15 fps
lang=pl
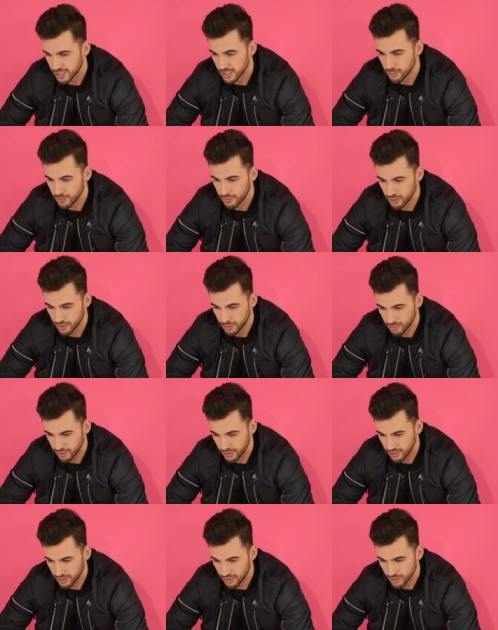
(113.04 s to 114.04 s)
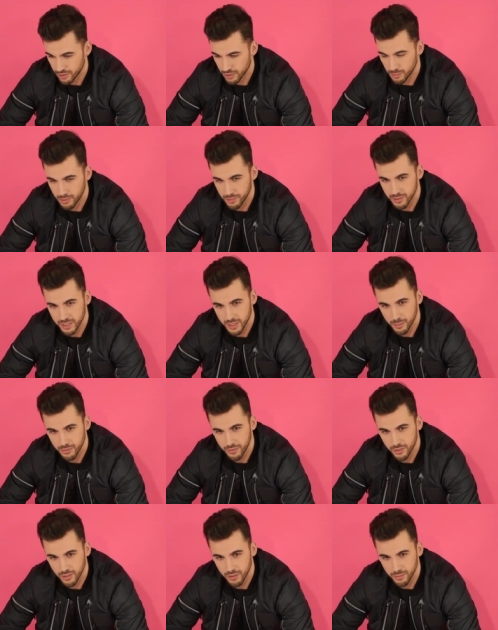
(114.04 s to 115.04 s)
niesamowitą e, osobą,
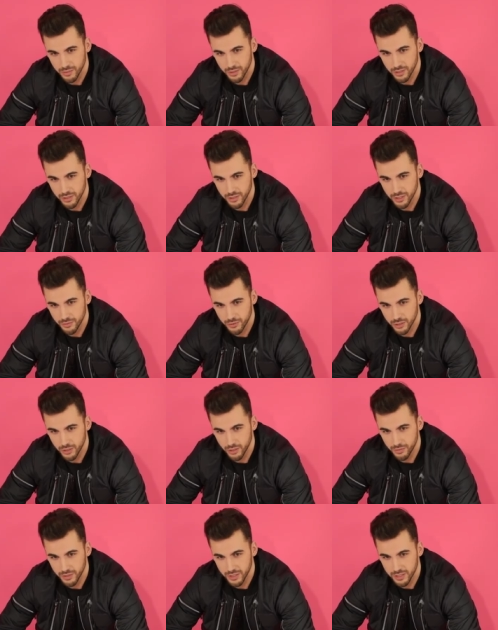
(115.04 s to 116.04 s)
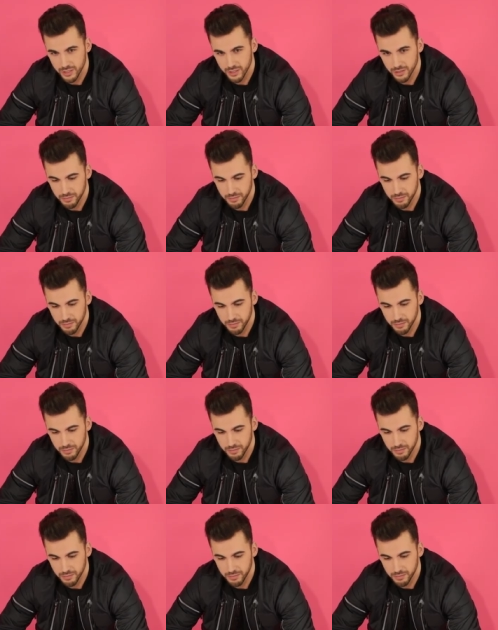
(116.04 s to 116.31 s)
niesamowitą e, dziewczyną, więc